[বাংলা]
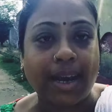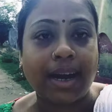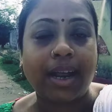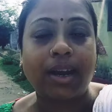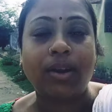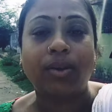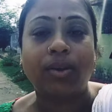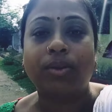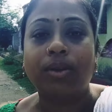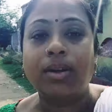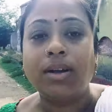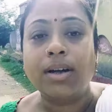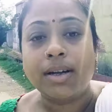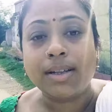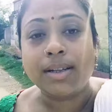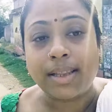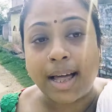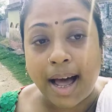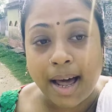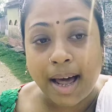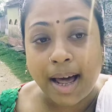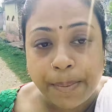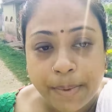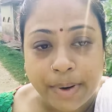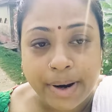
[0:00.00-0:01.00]
দাঁড়ালো
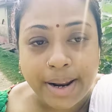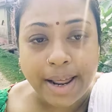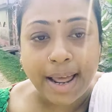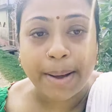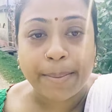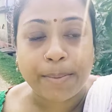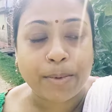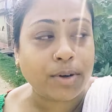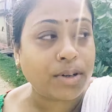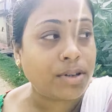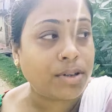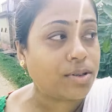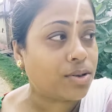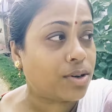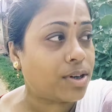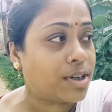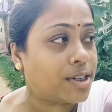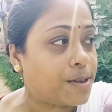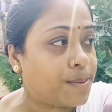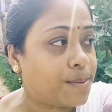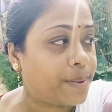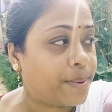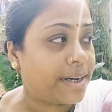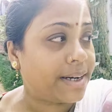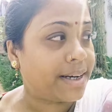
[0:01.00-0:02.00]
তারপরে এমন জোরে
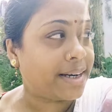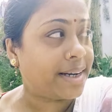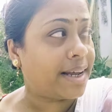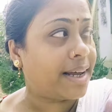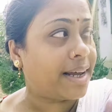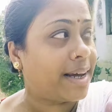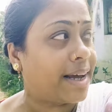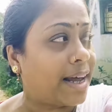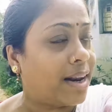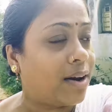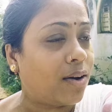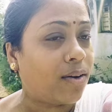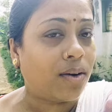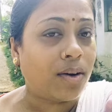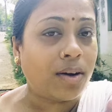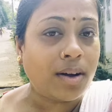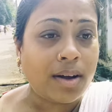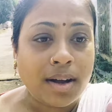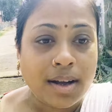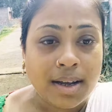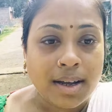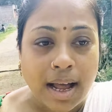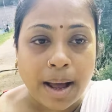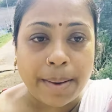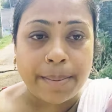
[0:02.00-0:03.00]
স্পিড নিয়ে গেল
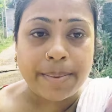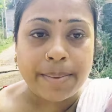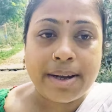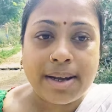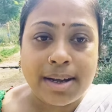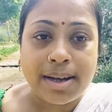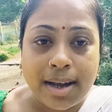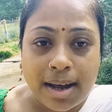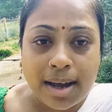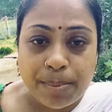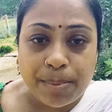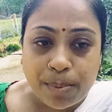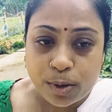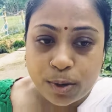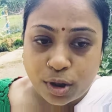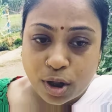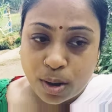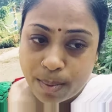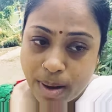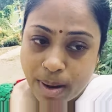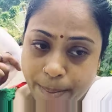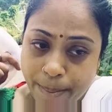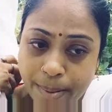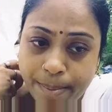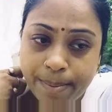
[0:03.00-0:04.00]
আমি
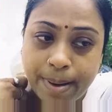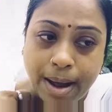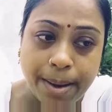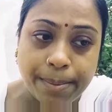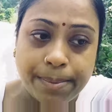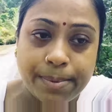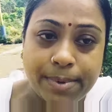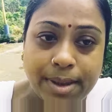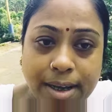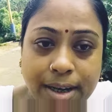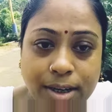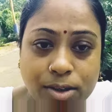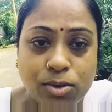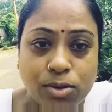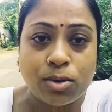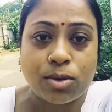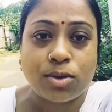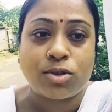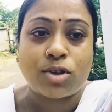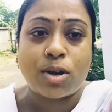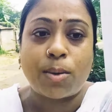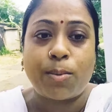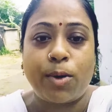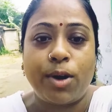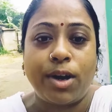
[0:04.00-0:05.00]
প্রথমে আমার ভাবতে
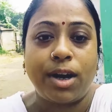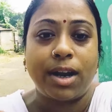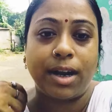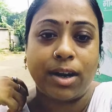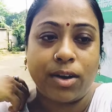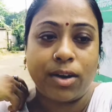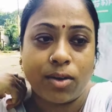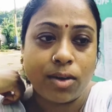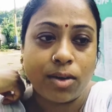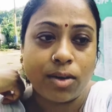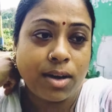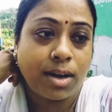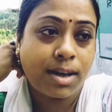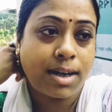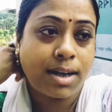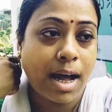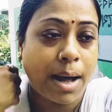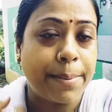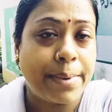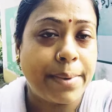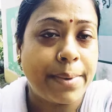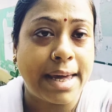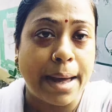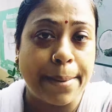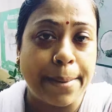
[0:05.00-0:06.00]
কিছুক্ষণ সময় লাগলো
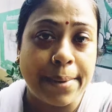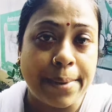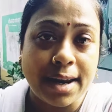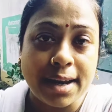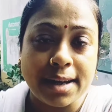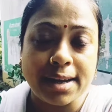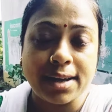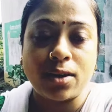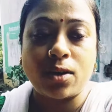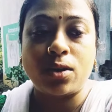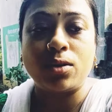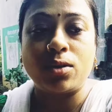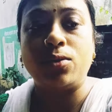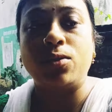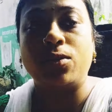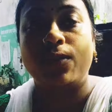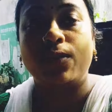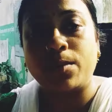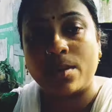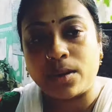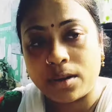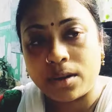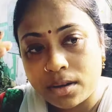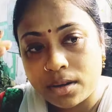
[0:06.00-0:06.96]
আমি ক্যামেরা কি অন করবো